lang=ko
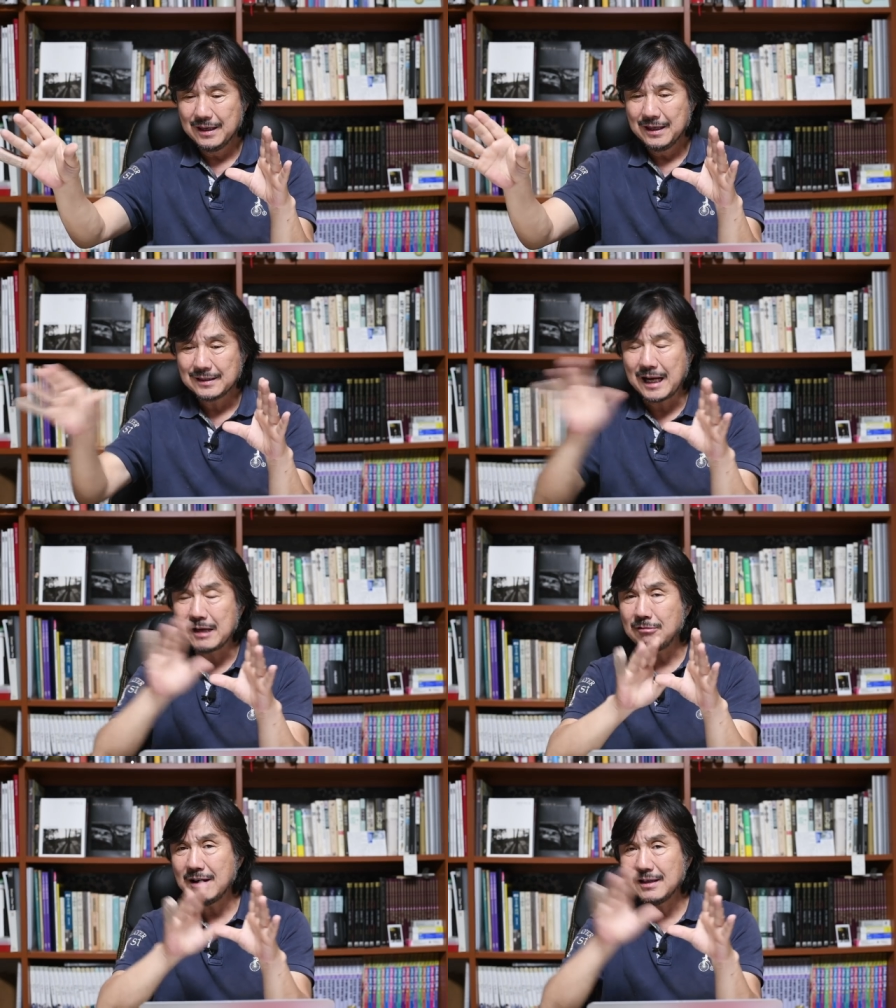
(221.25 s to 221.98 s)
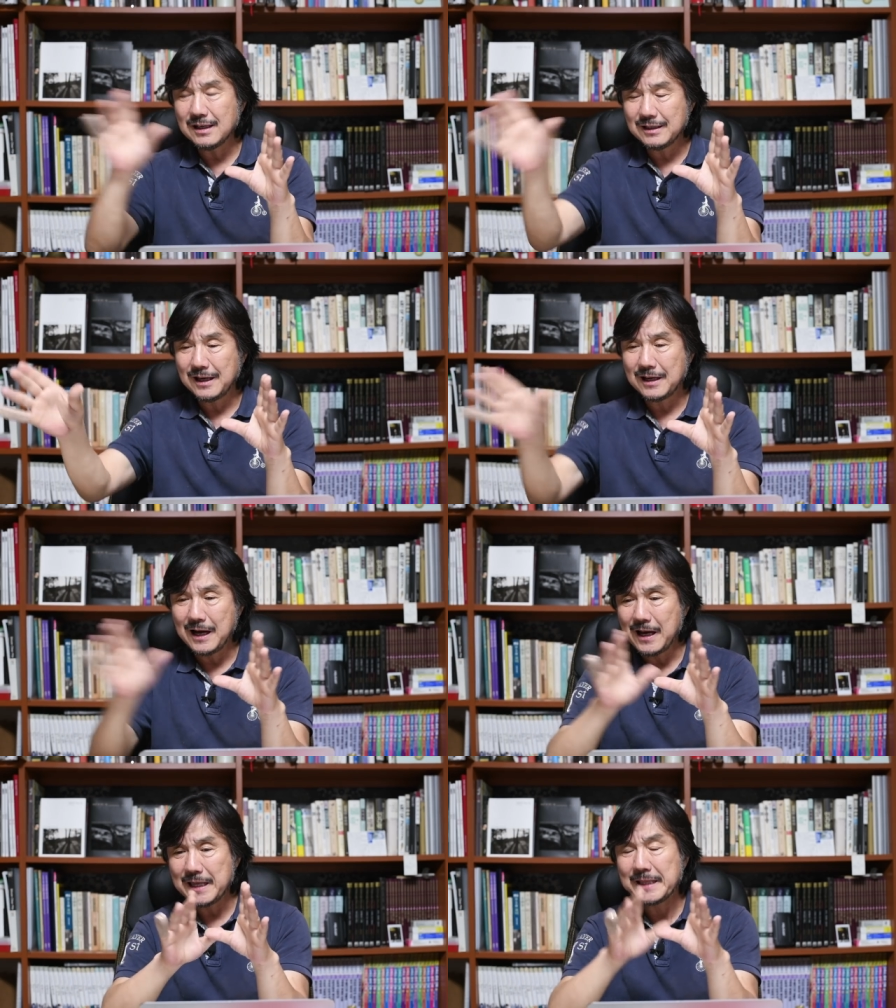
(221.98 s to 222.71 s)

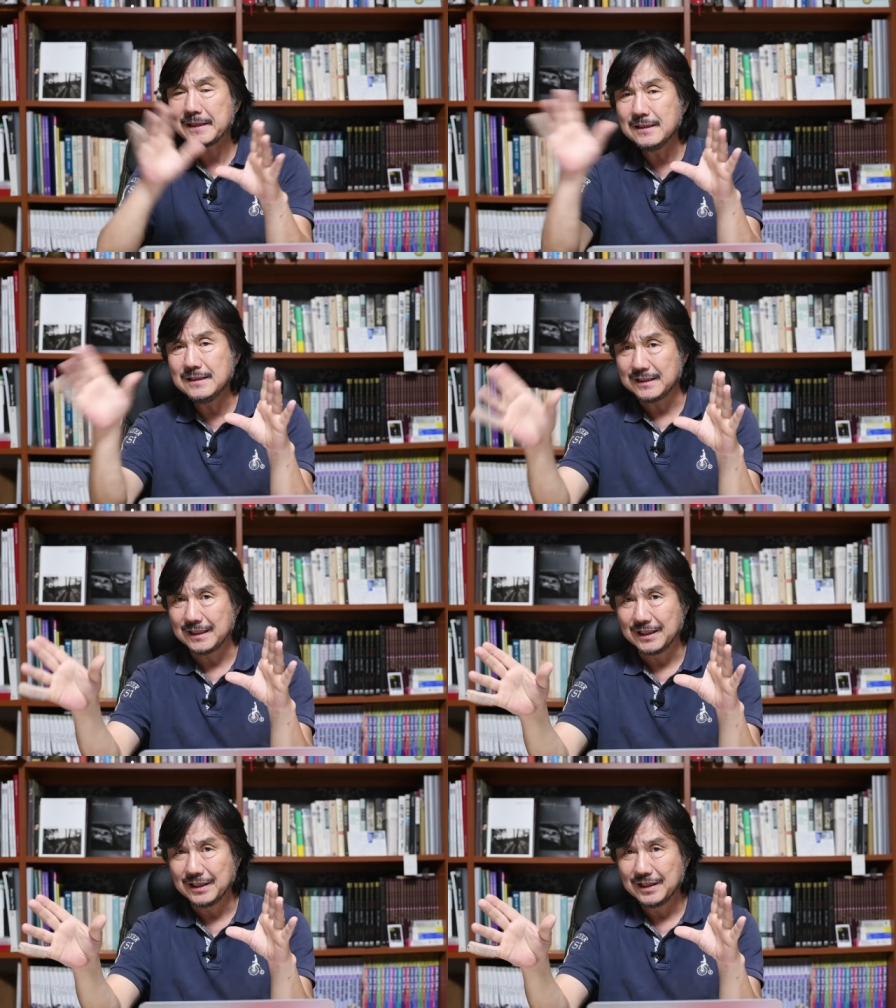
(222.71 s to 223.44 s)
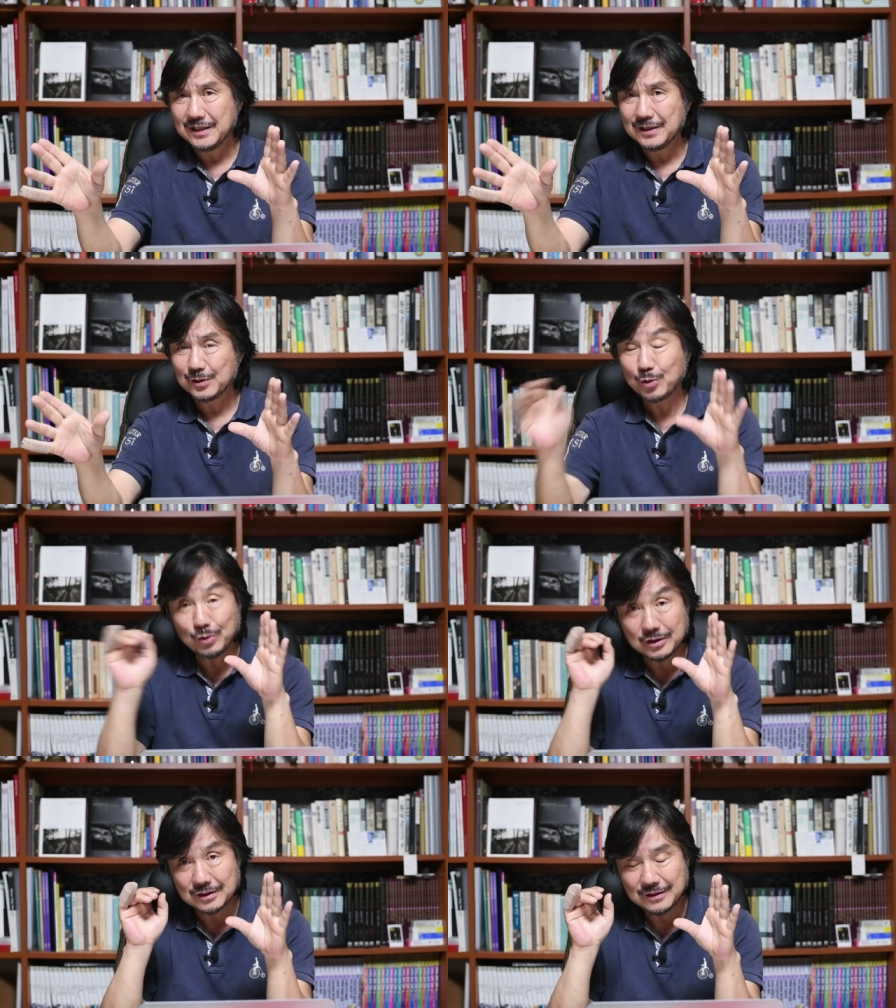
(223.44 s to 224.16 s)
상관관계가 있든지
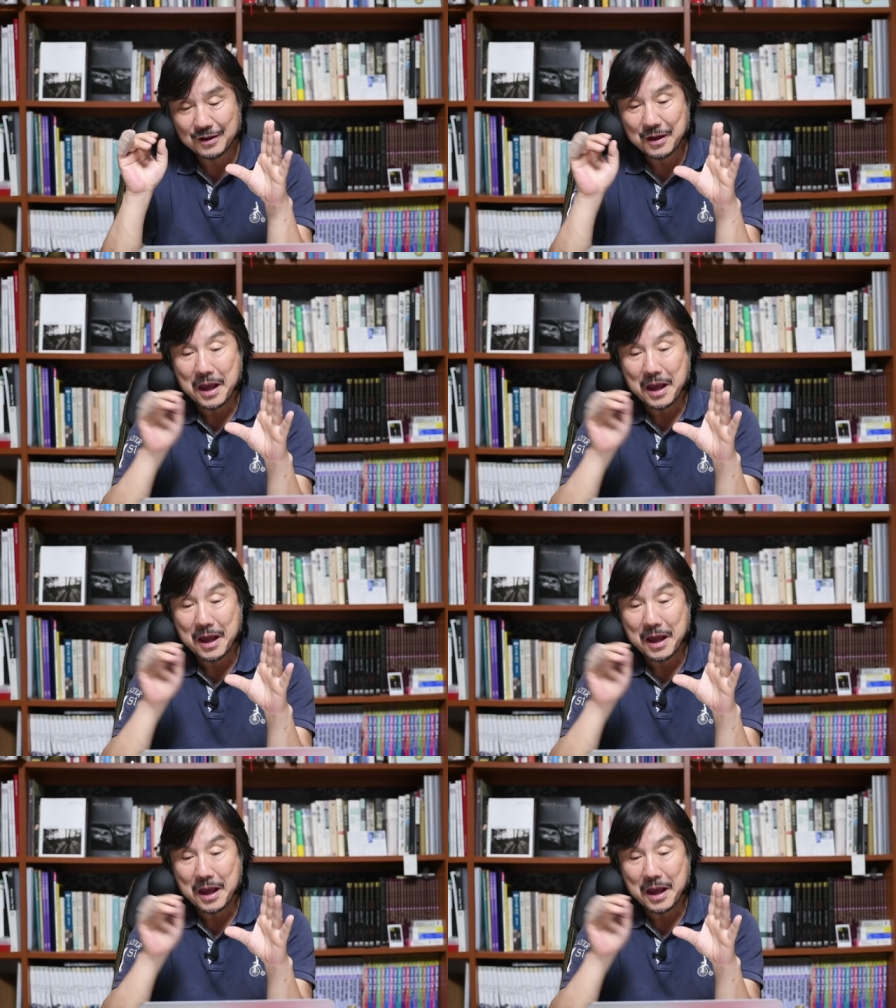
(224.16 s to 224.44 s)
또는